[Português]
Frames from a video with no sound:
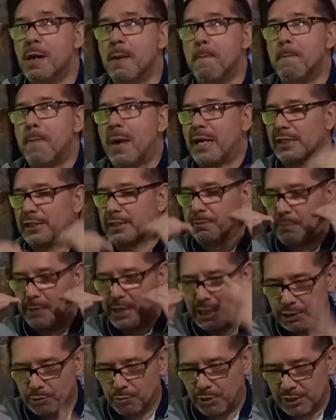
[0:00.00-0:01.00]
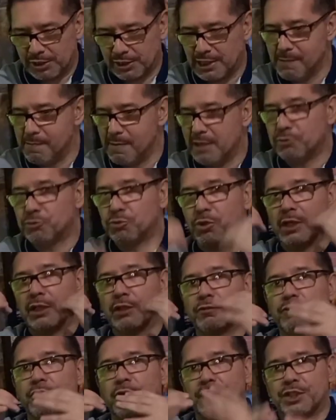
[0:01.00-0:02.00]
mas mesmo assim, mesmo
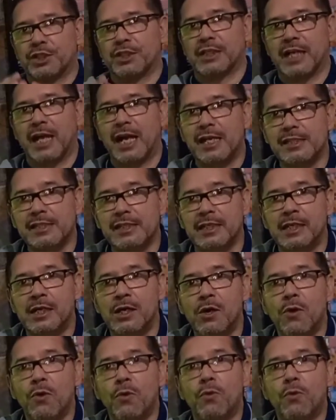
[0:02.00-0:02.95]
jogando fora de casa,